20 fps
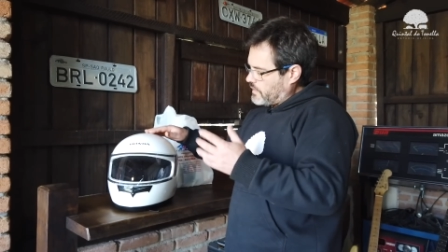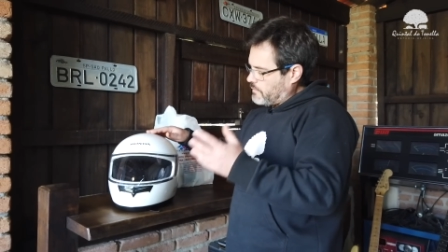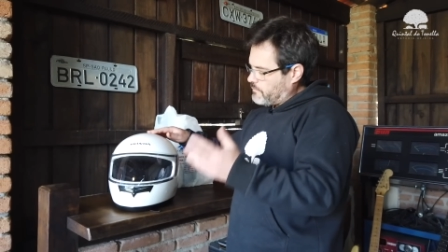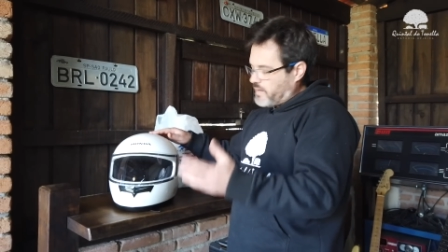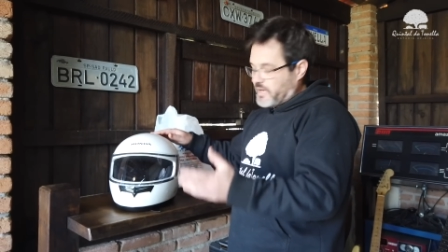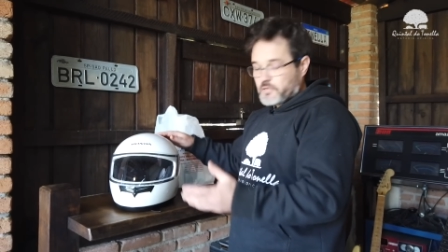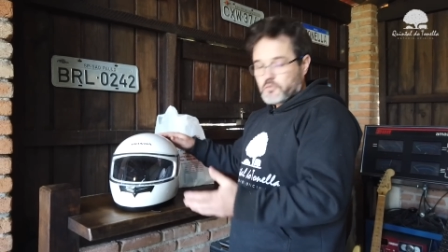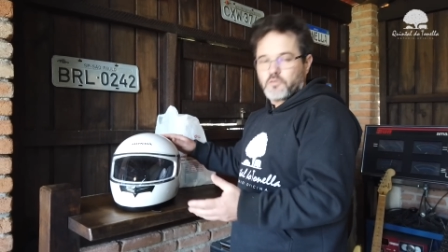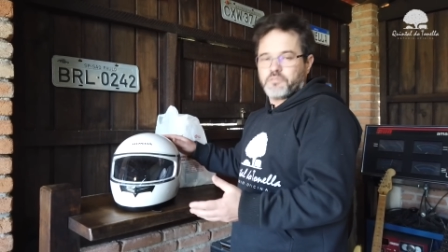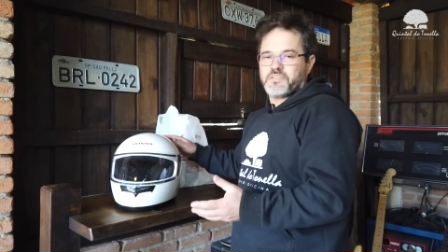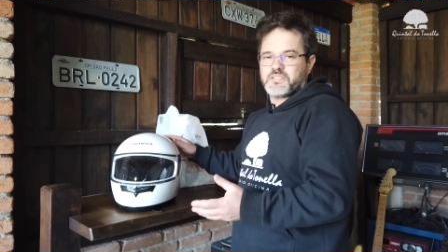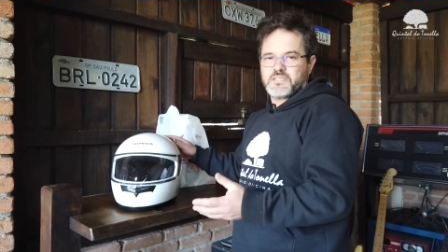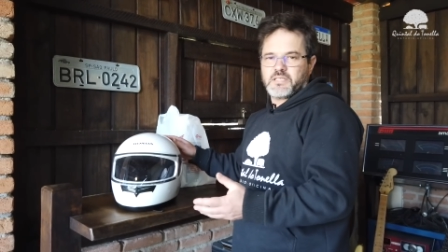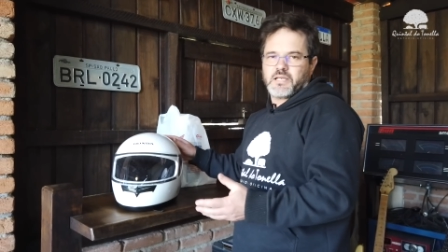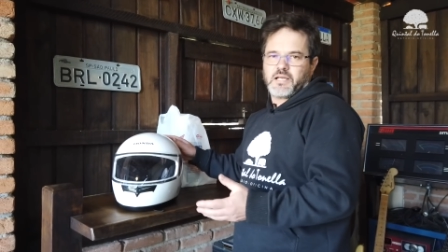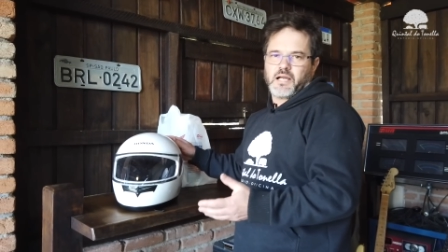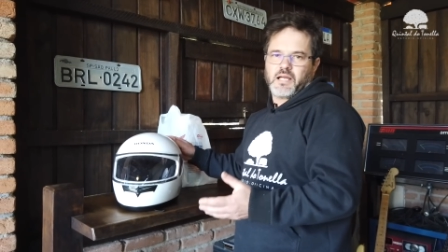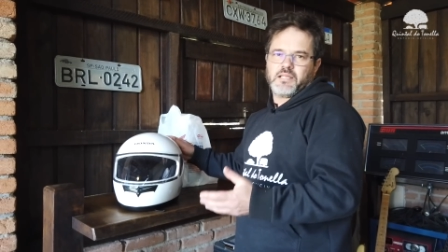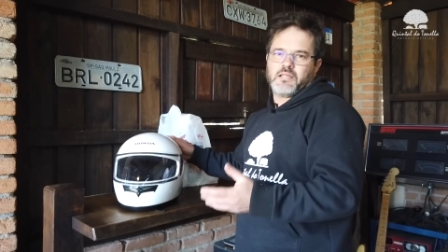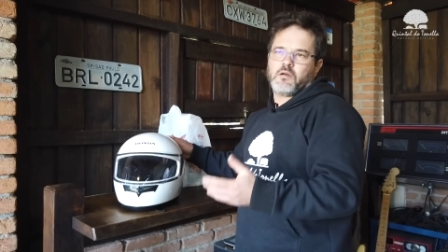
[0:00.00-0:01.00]
mais
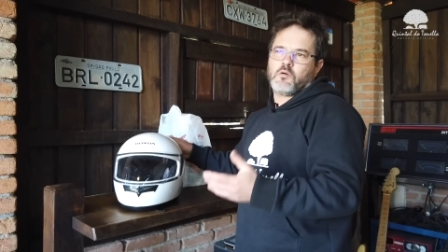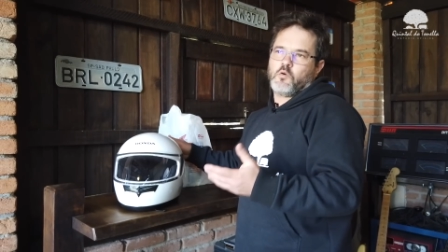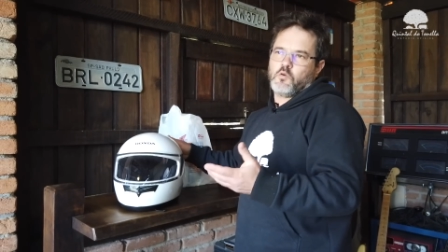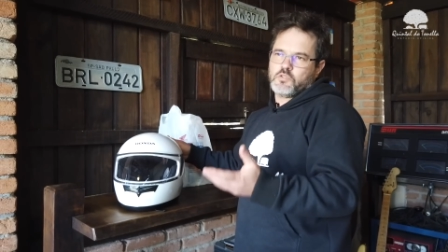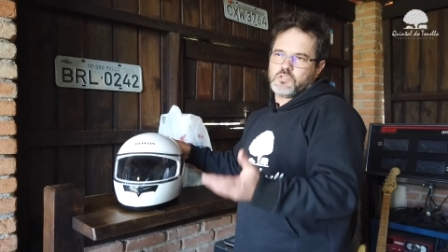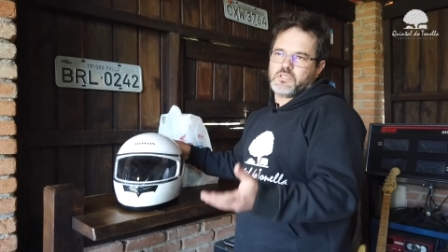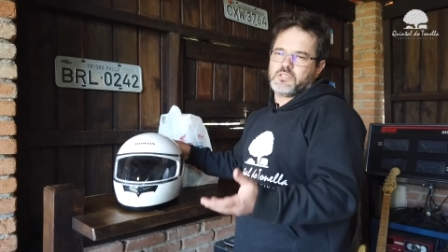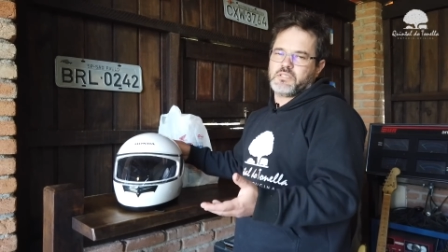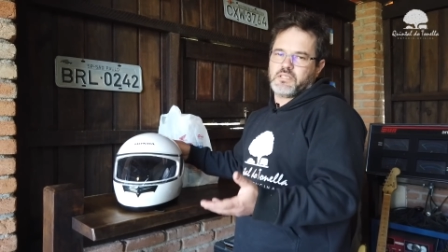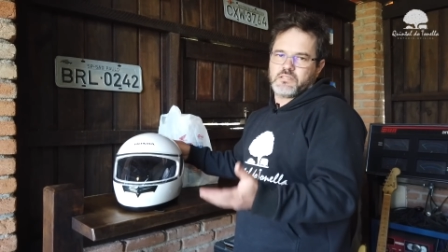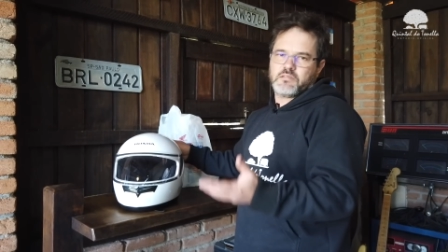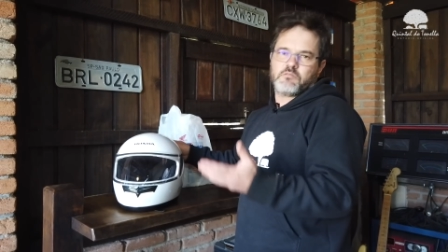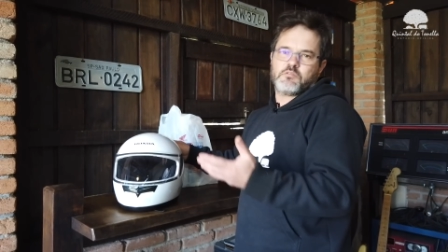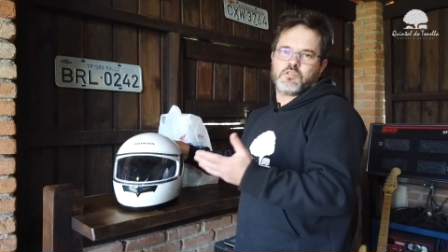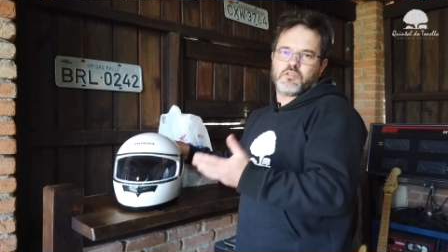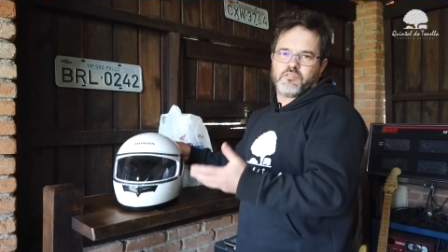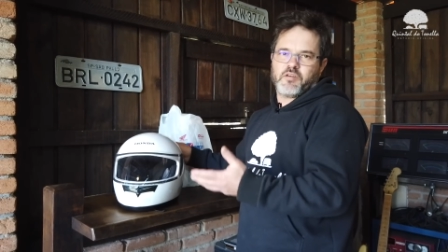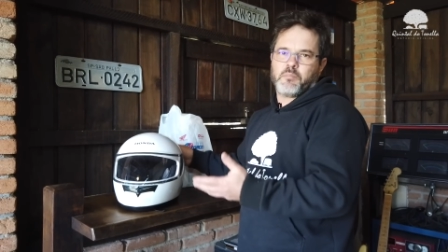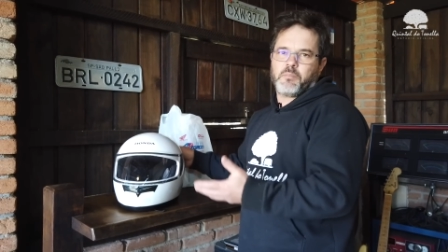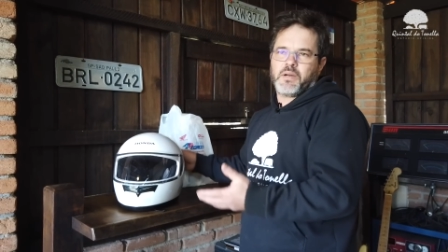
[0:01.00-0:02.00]
sofisticada, com certeza
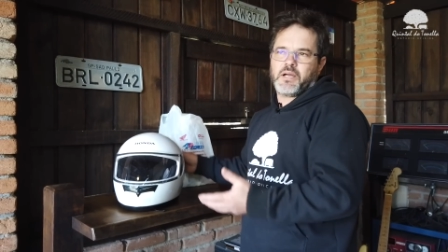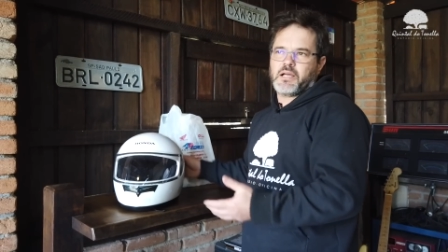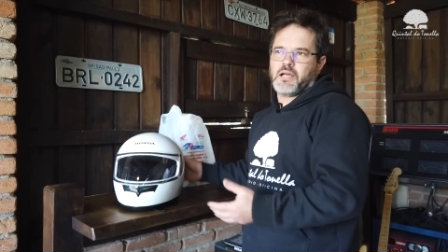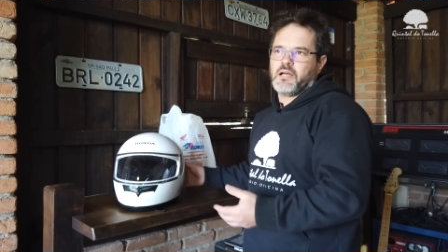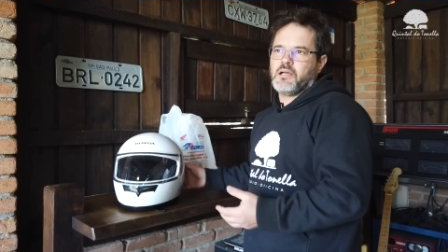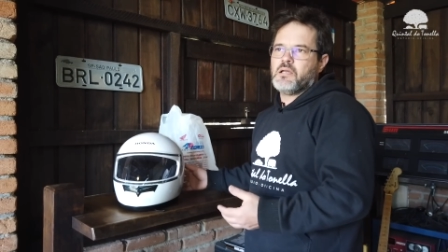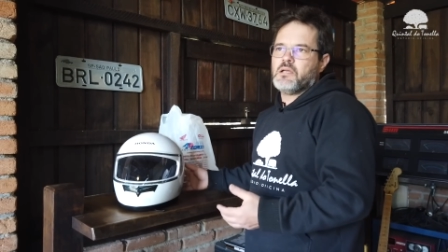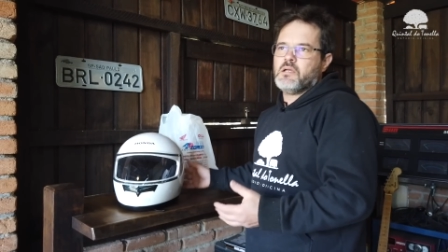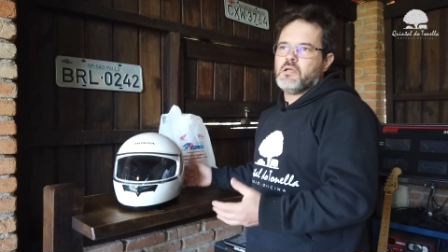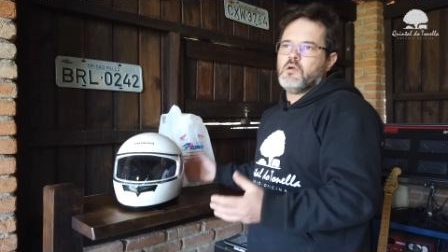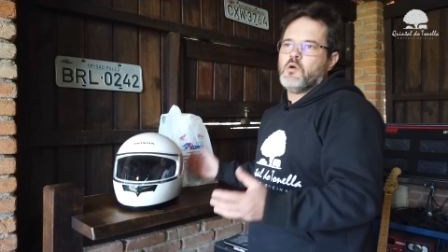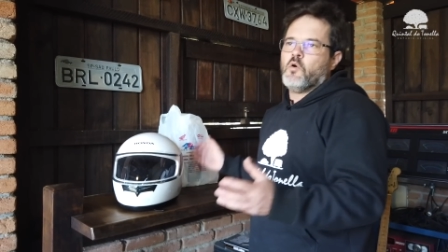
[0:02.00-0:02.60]
você vai pagar